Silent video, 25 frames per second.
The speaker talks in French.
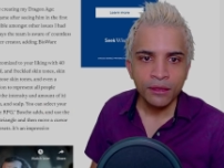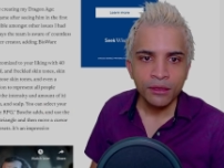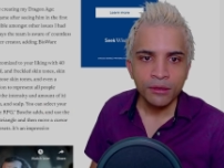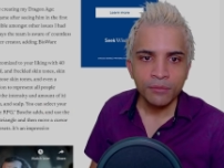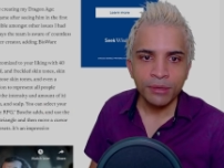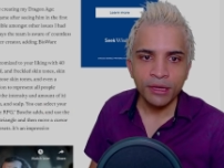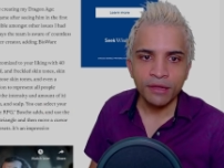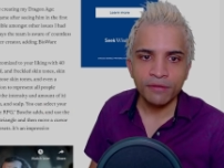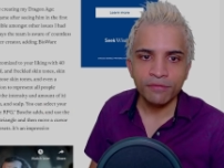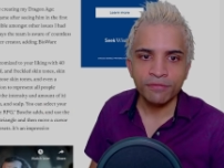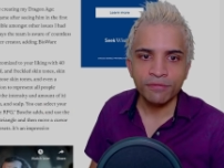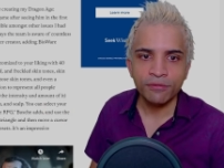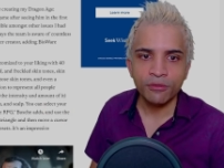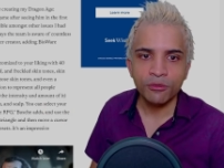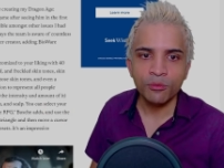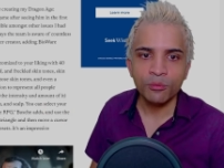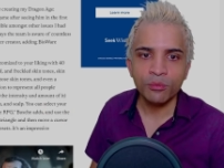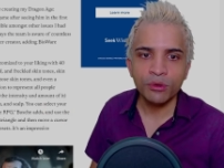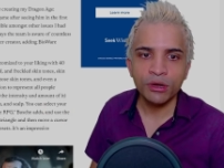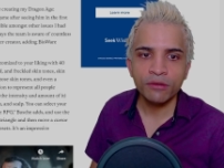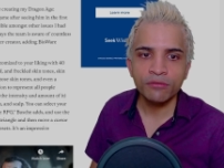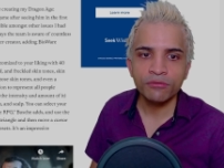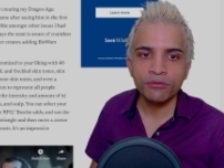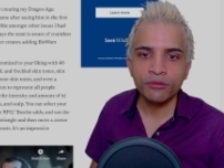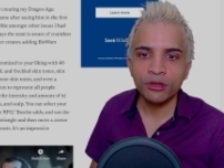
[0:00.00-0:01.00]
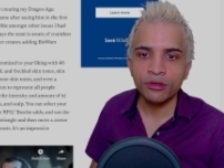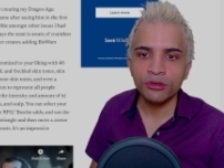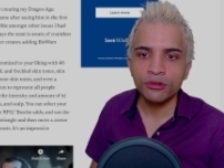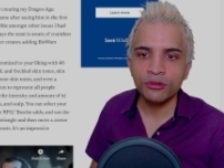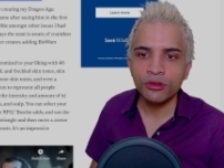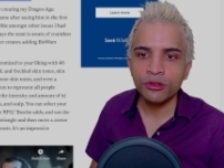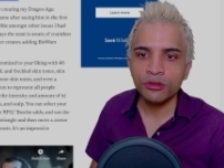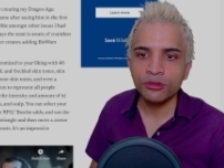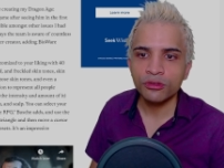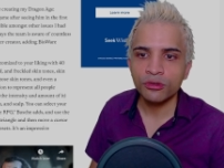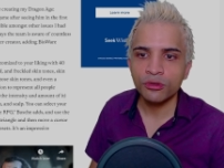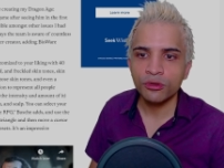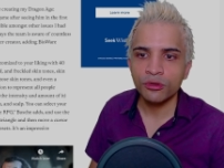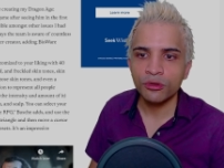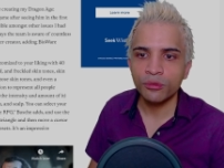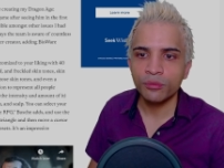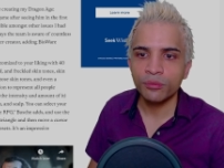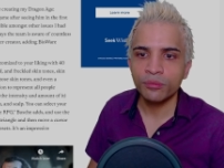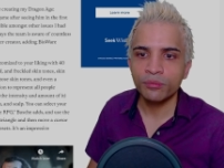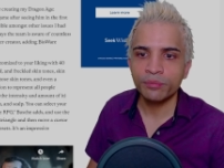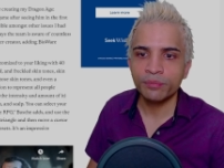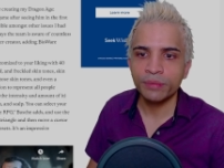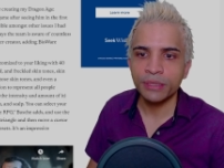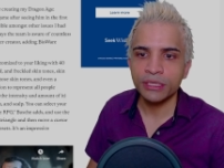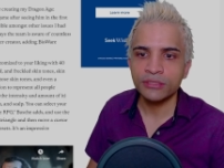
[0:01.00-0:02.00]
Bref, on pourra voir notre euh,
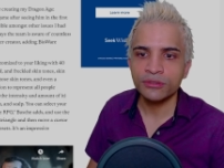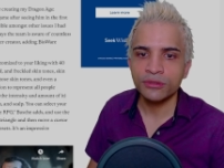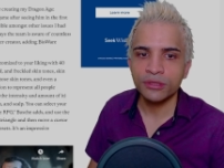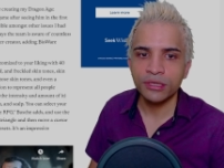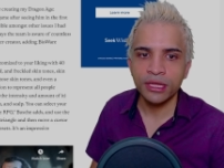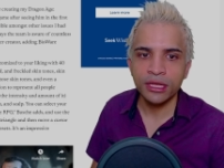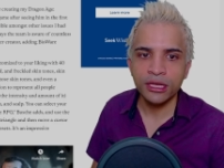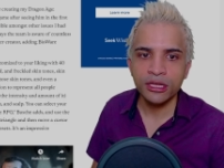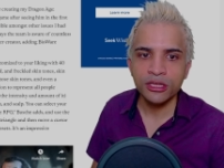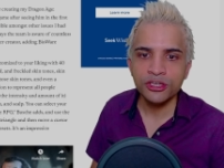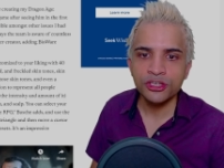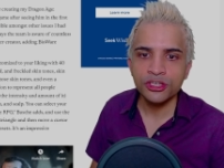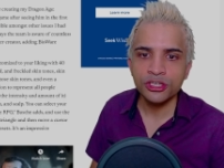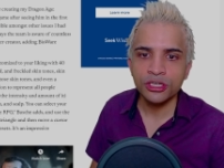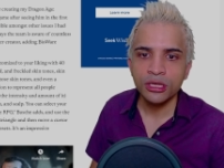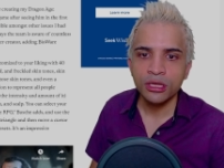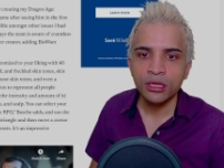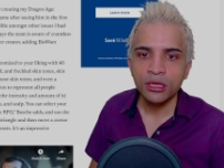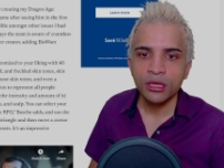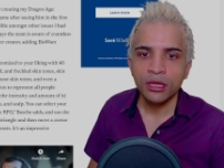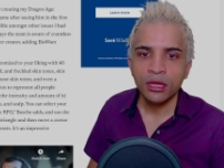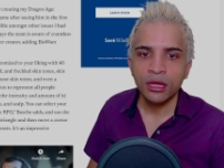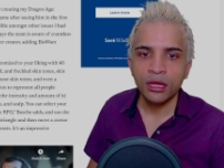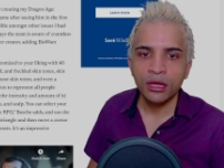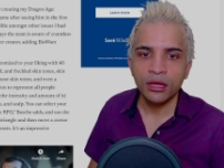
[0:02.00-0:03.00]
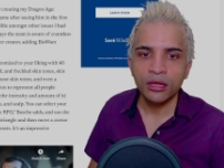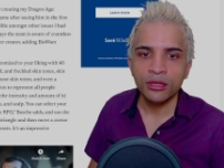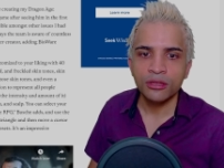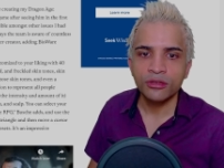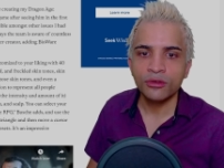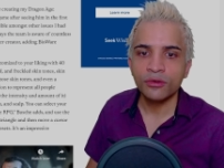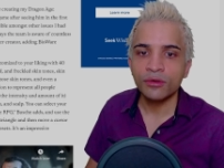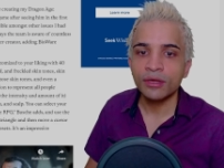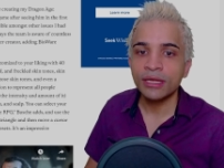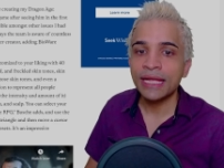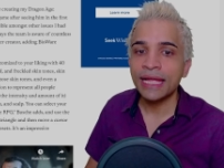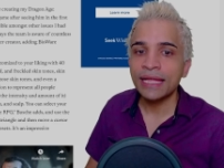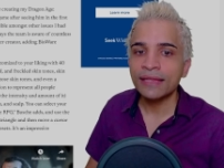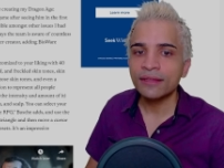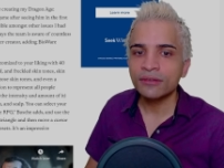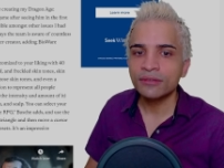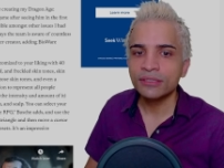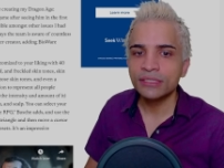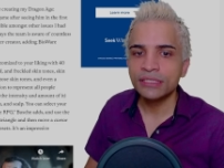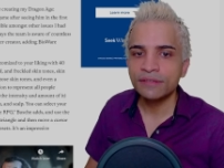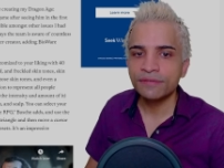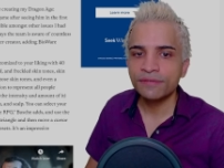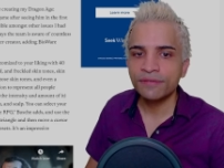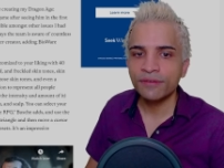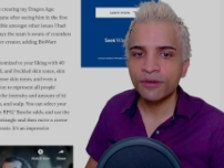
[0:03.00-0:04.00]
personnage euh, dans quatre
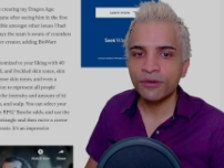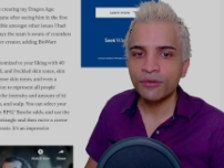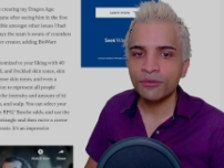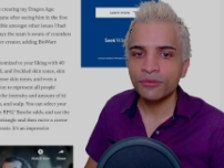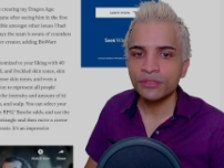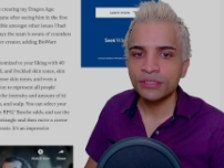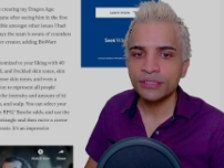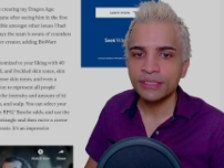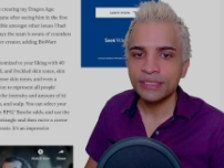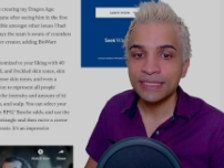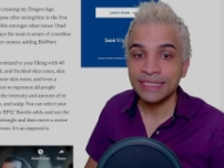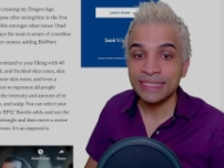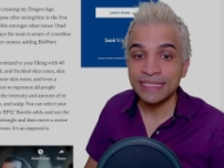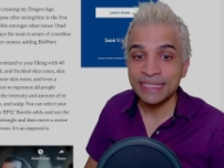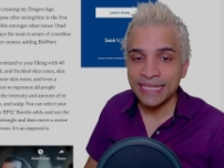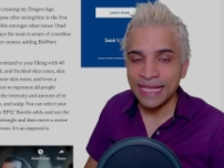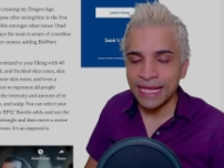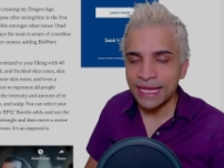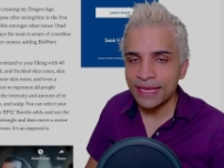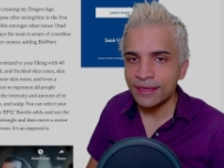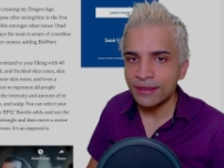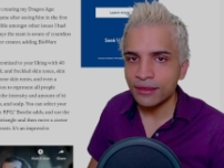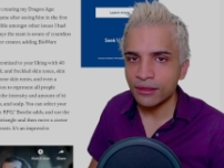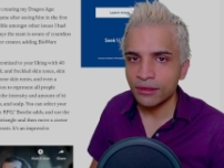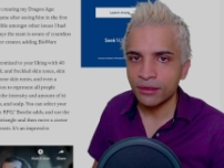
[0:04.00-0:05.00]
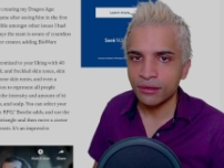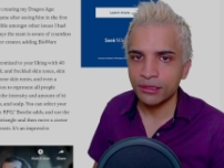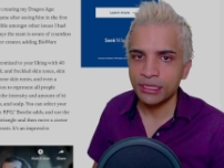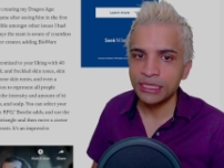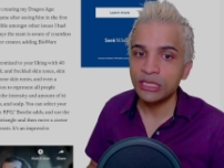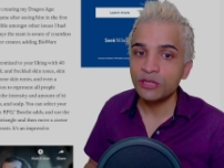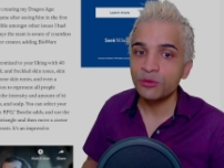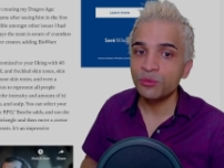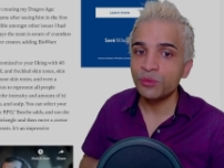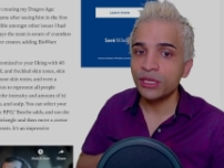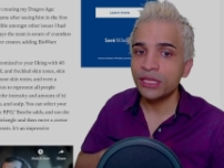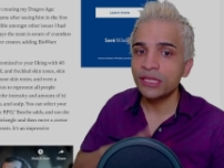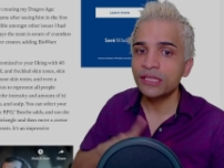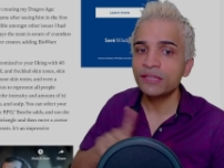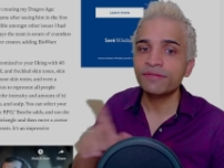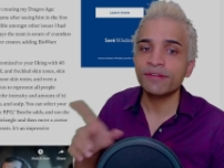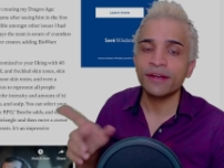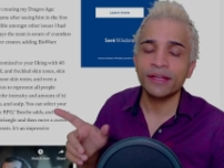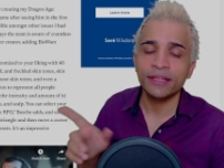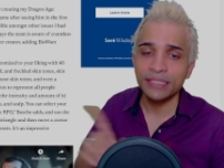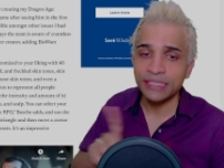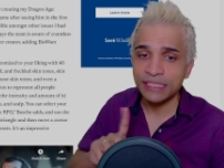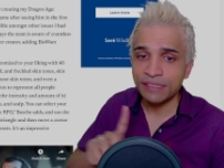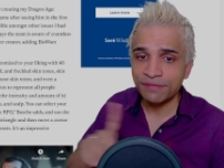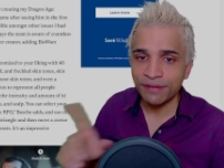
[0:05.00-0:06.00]
différentes scènes illuminées
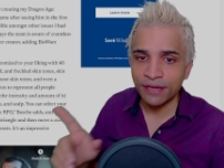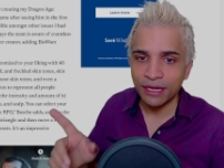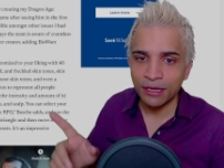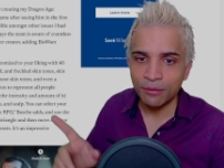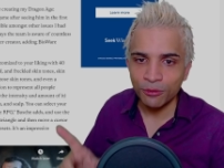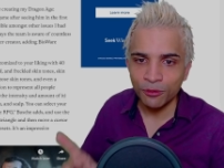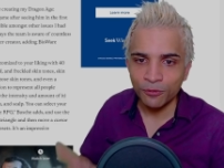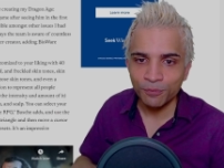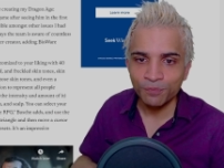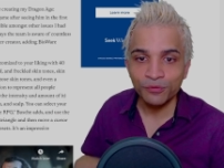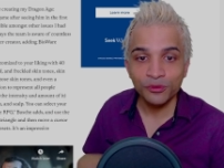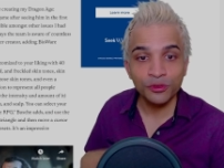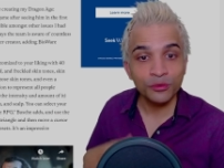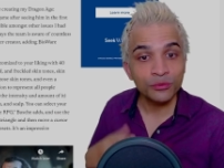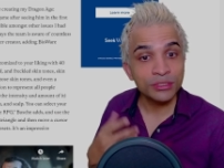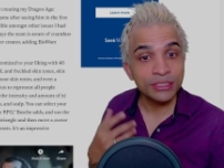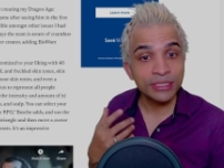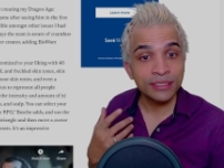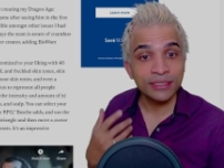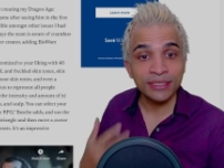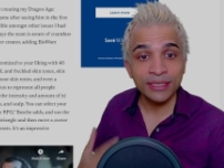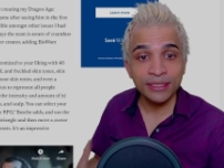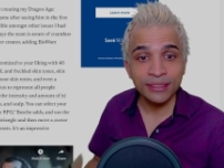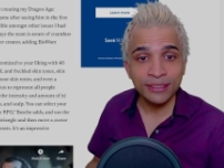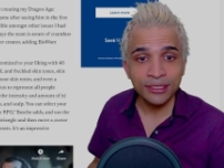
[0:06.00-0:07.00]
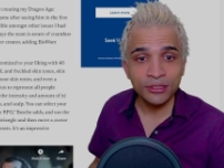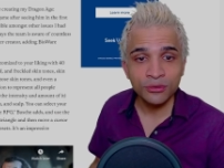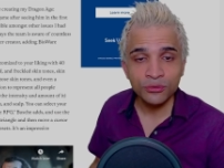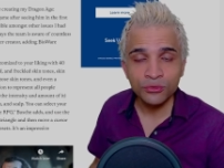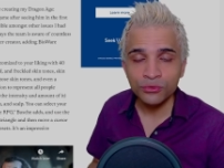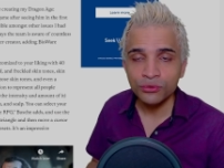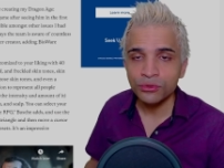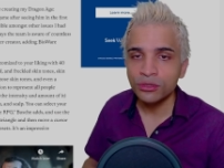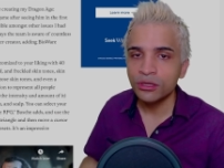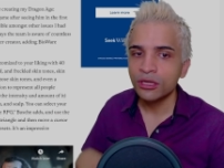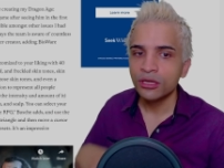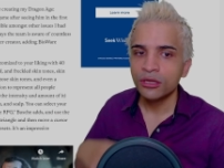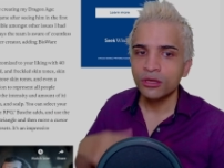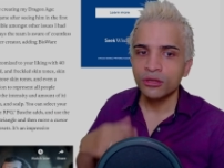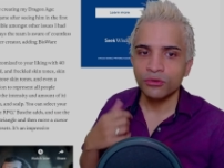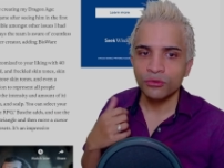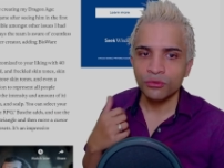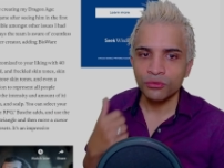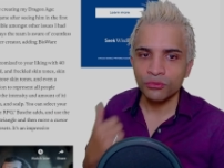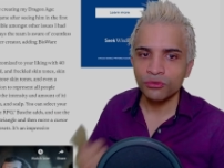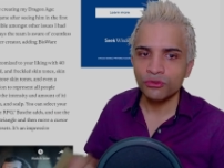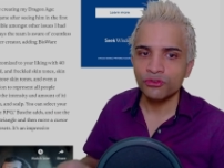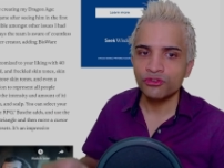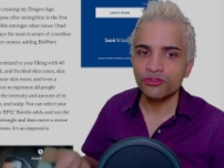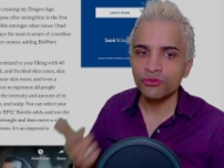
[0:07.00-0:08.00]
différemment. Donc c'est très très cool.
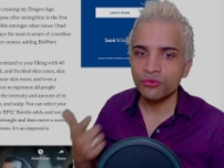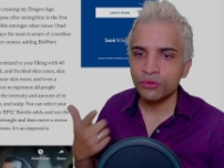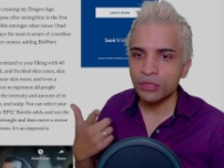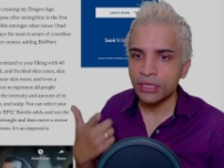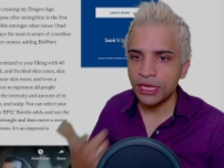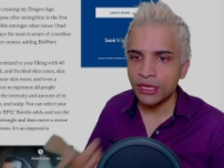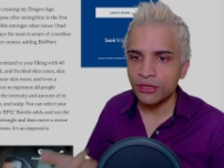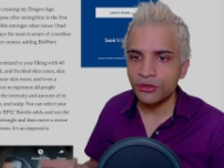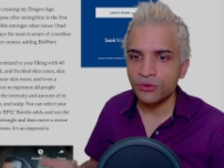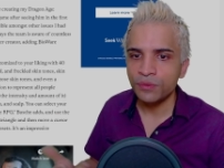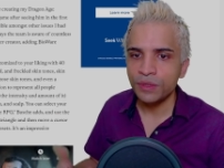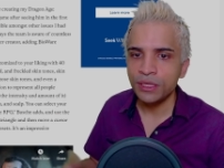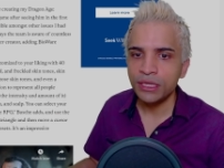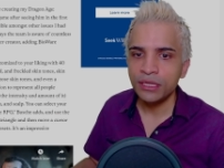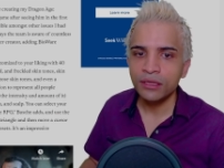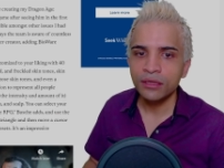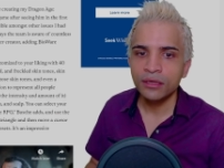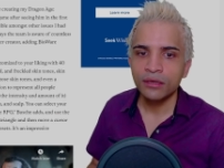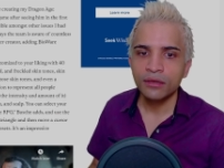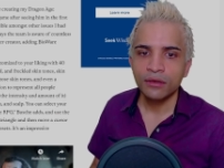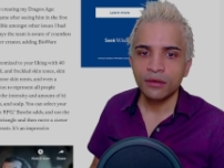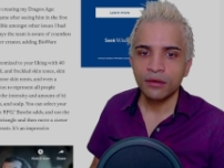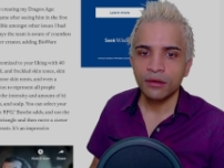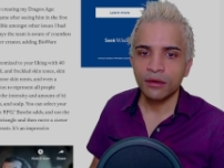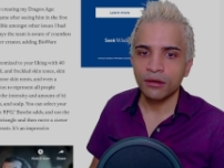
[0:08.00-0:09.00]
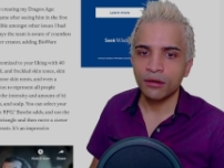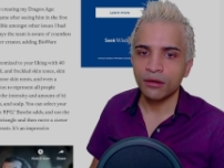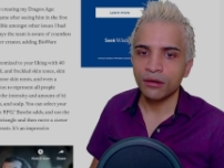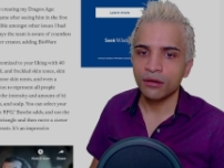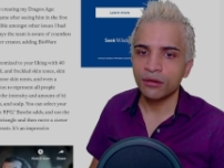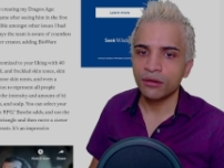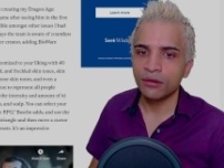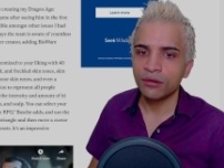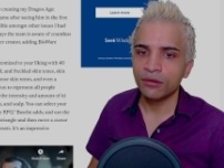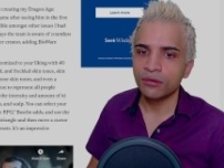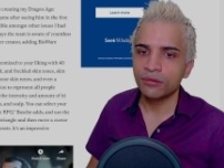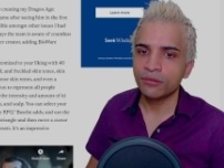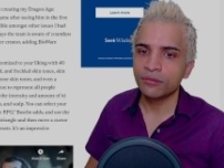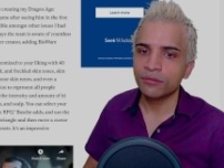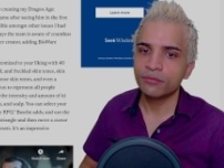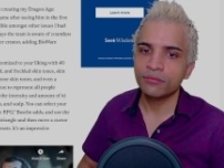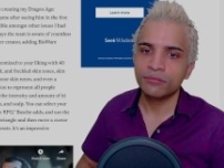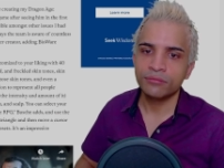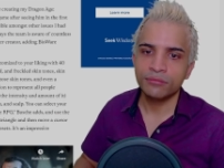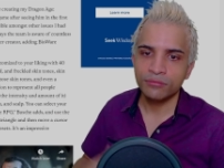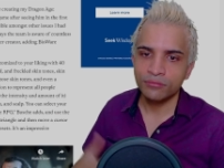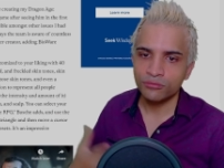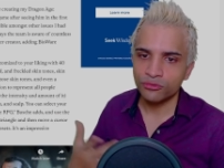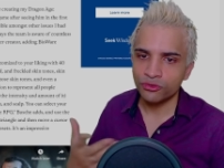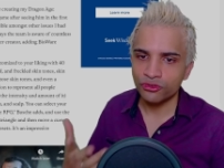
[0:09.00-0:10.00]
Donc le jour, la nuit, euh,
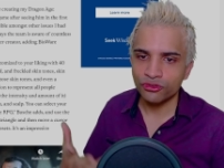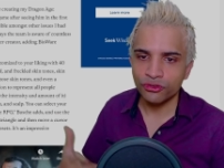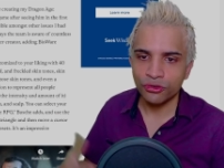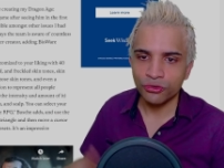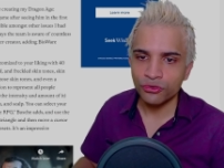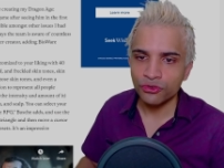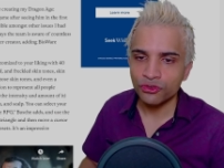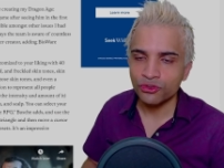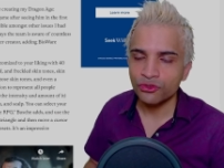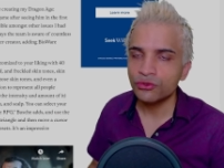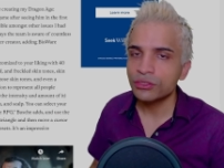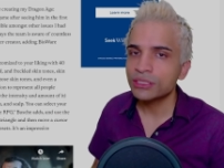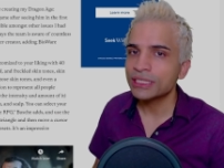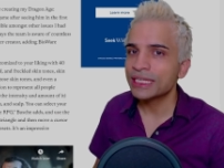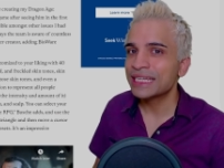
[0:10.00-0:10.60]
ce genre de choses.